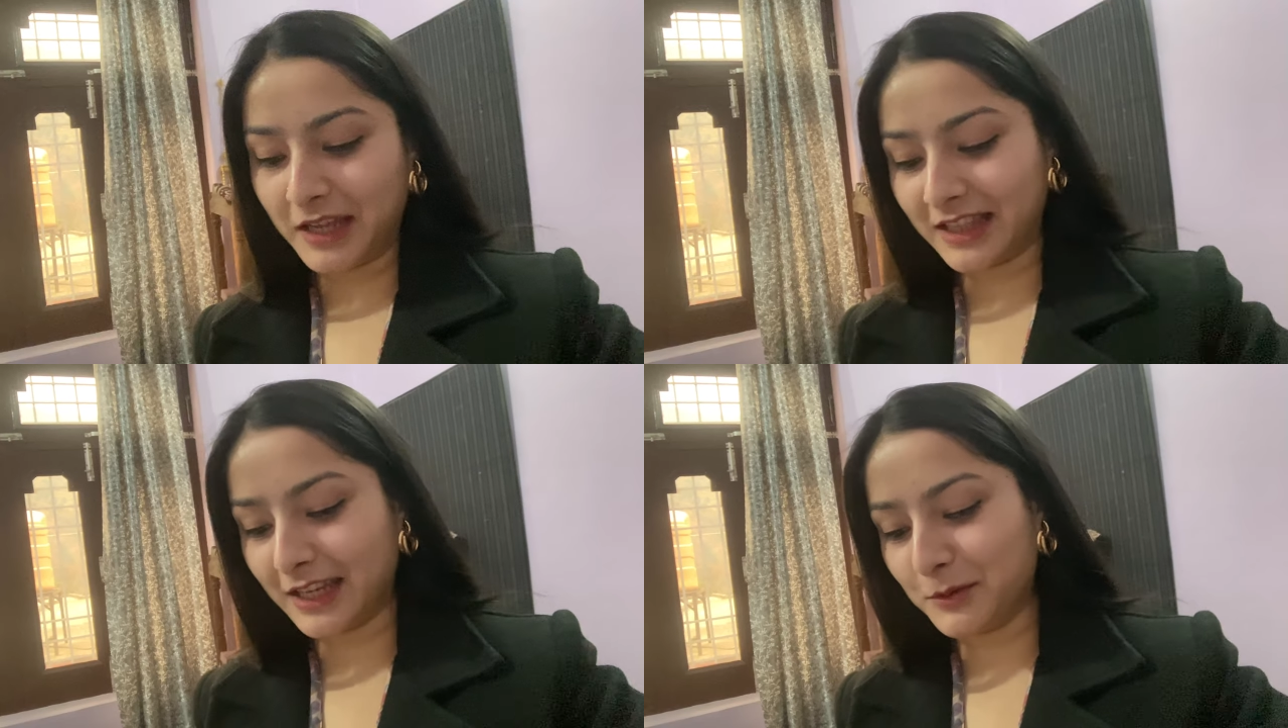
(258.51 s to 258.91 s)

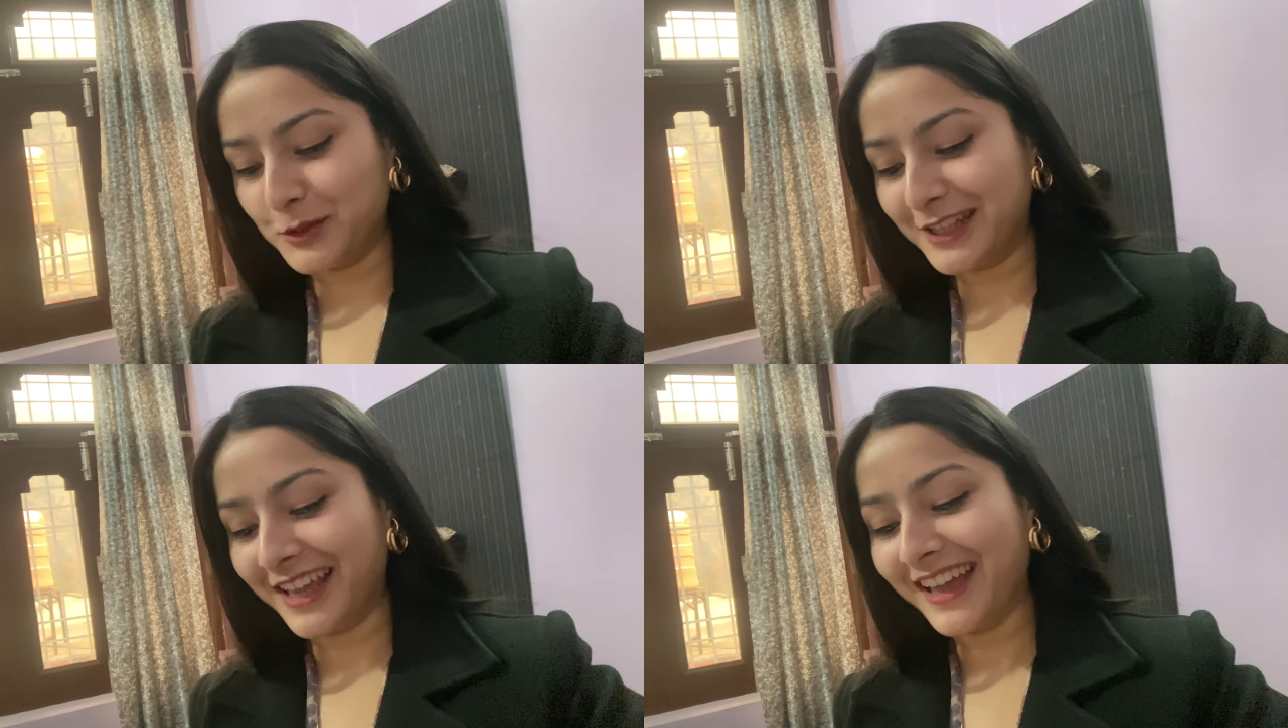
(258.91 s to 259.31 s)
देखते क्या
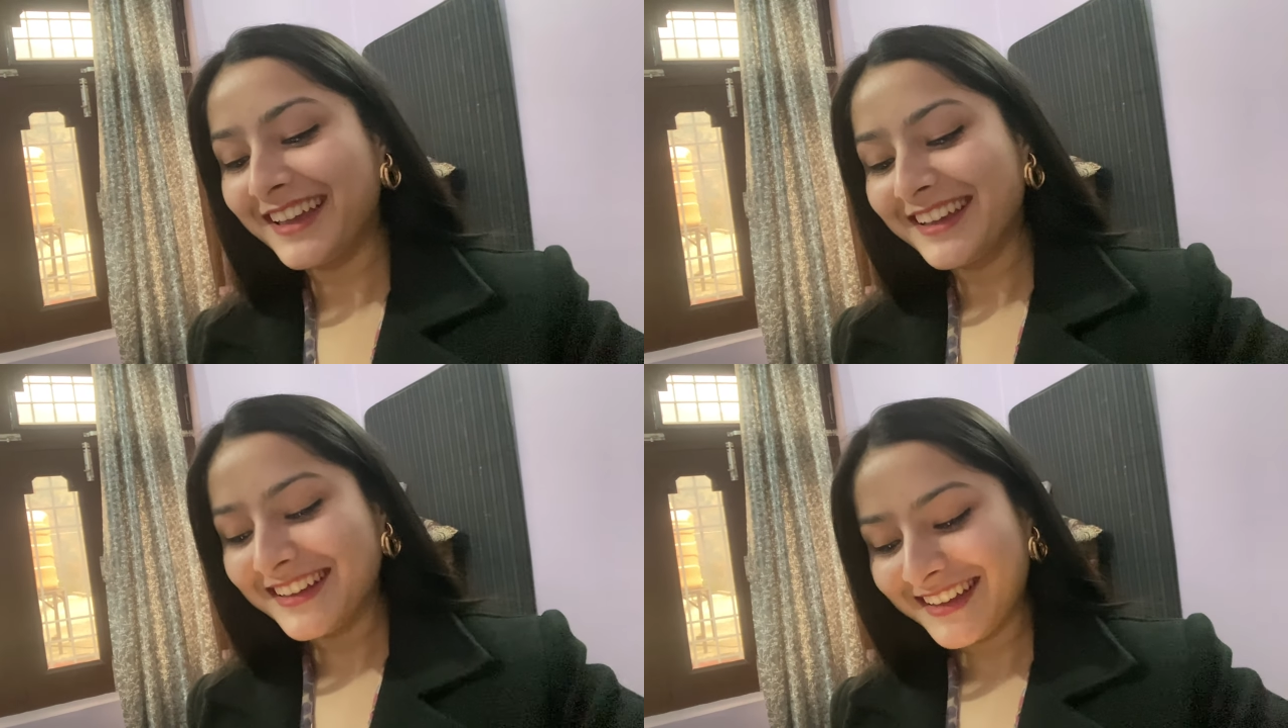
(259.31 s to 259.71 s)
बोलती है
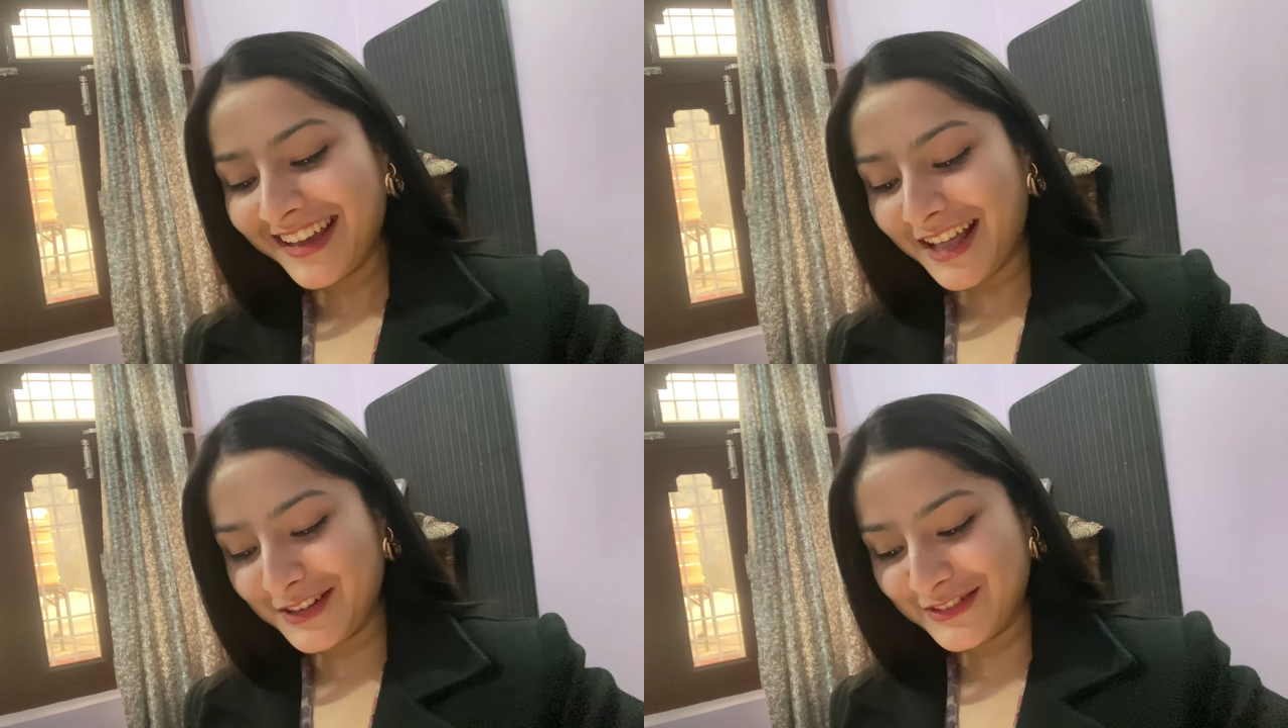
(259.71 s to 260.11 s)

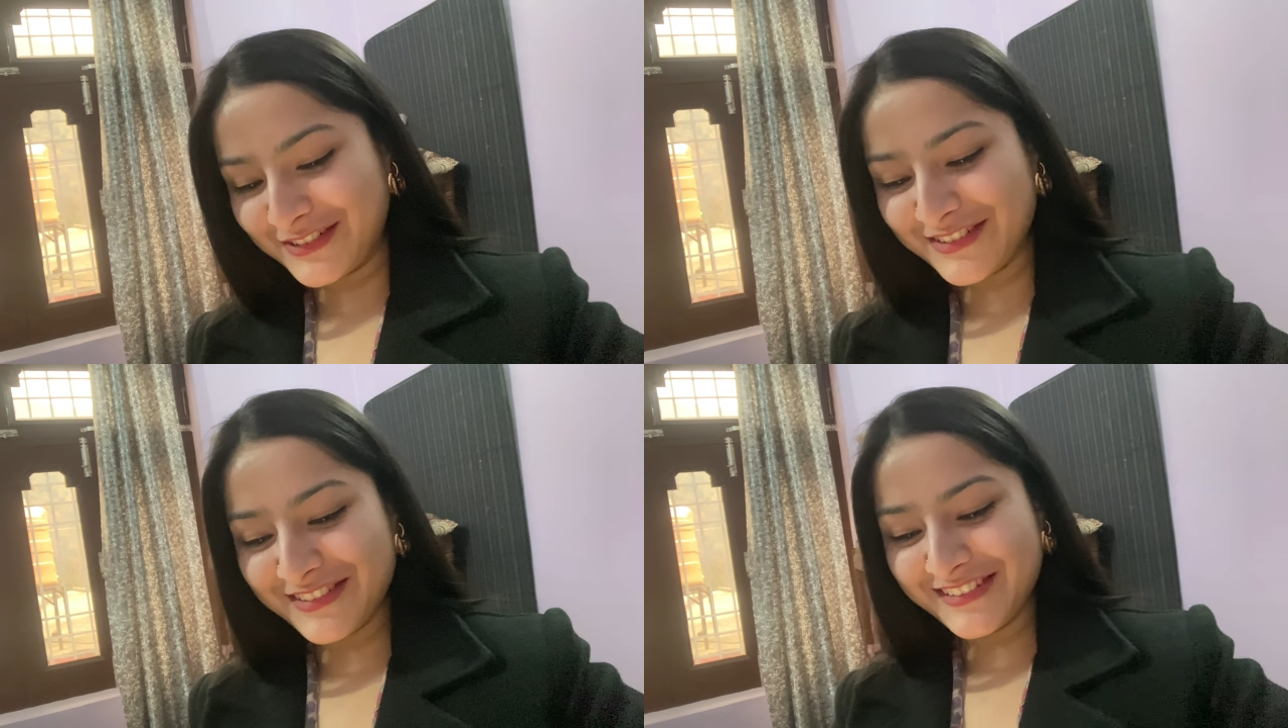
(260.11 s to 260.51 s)
हेलो
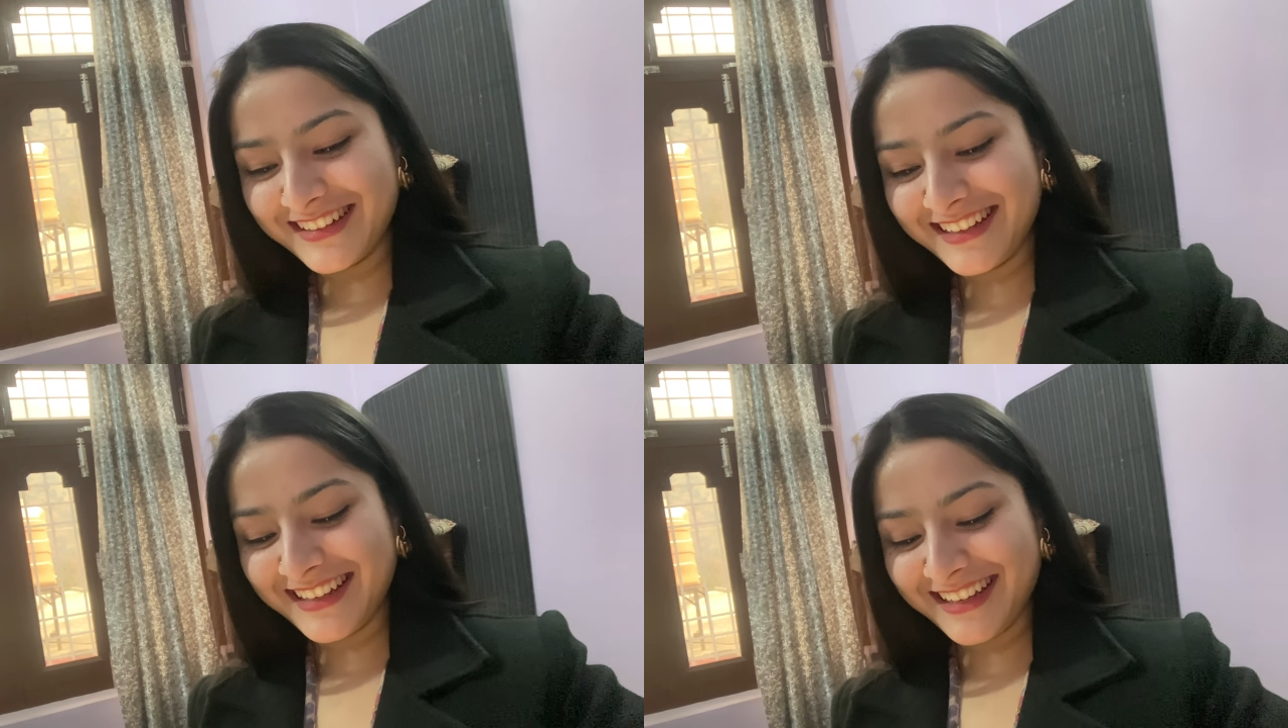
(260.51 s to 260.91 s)

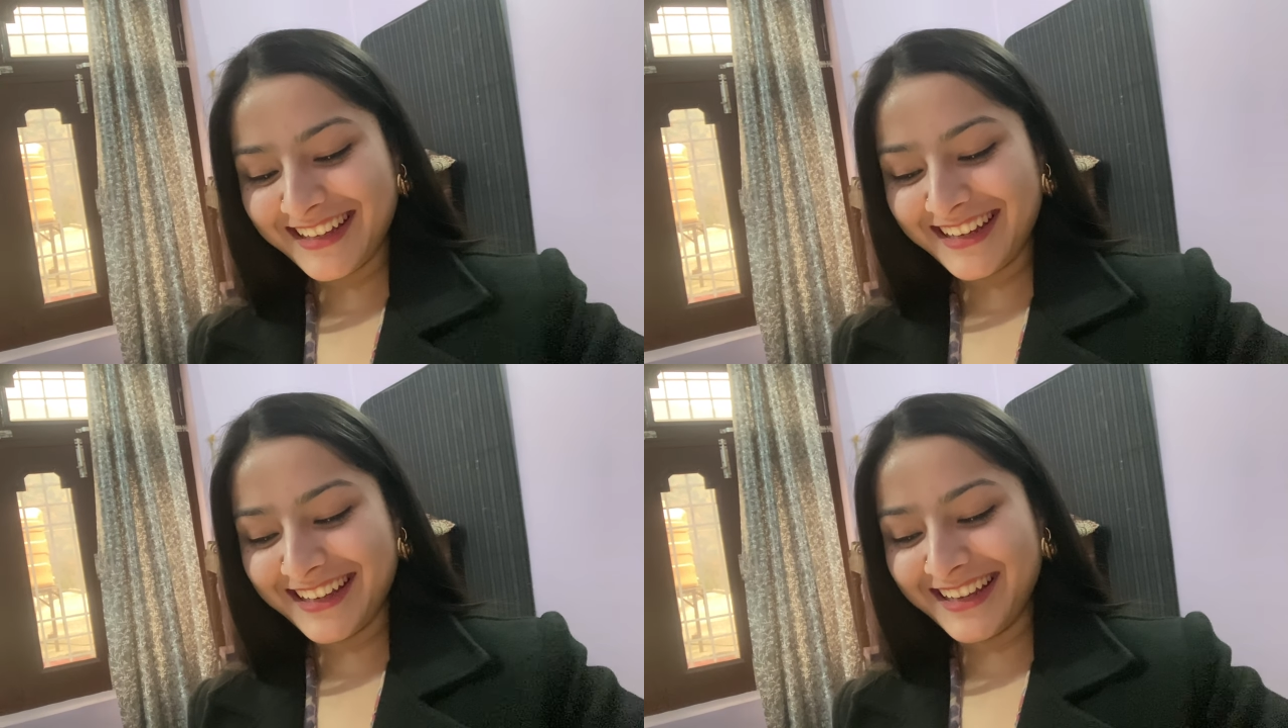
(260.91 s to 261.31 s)

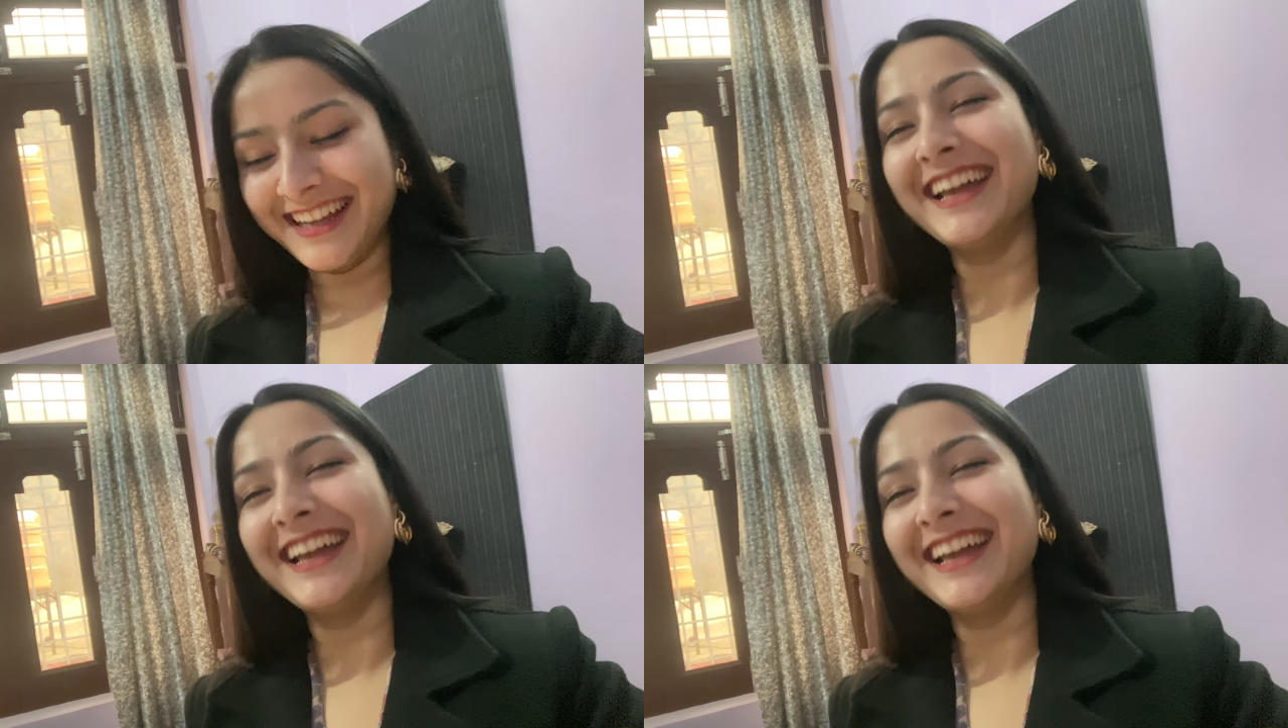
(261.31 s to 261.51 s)
हेलो